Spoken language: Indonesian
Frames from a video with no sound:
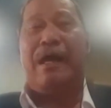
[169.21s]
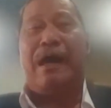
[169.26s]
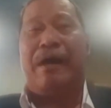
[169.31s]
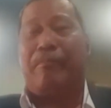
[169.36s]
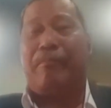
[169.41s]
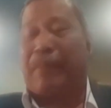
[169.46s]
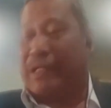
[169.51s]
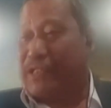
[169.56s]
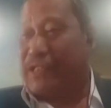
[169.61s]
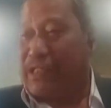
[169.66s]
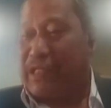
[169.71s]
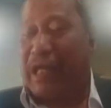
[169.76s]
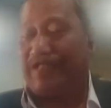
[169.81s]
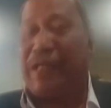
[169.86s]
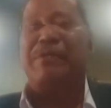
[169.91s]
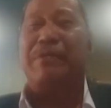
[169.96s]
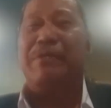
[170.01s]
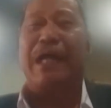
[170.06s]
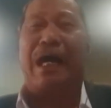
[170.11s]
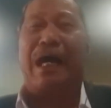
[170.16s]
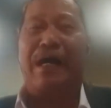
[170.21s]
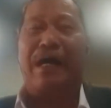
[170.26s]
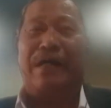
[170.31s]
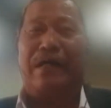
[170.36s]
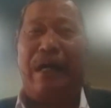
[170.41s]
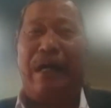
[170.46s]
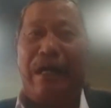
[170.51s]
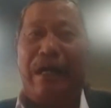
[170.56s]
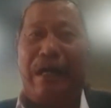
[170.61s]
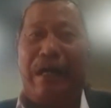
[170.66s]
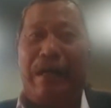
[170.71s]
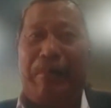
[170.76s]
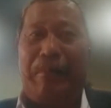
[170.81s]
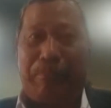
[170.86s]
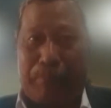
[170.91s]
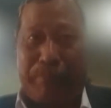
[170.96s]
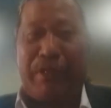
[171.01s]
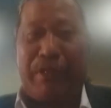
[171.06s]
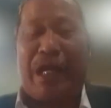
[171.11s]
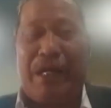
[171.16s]
uh, majelis hakim yang uh,
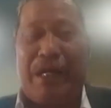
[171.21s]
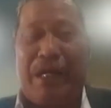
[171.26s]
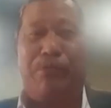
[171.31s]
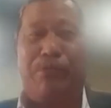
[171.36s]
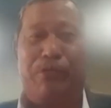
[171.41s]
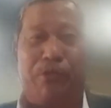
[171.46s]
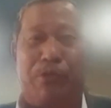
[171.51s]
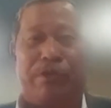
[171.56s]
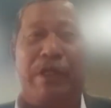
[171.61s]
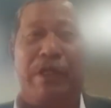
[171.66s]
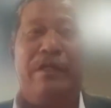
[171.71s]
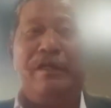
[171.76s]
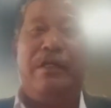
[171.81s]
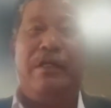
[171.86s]
telah memutus.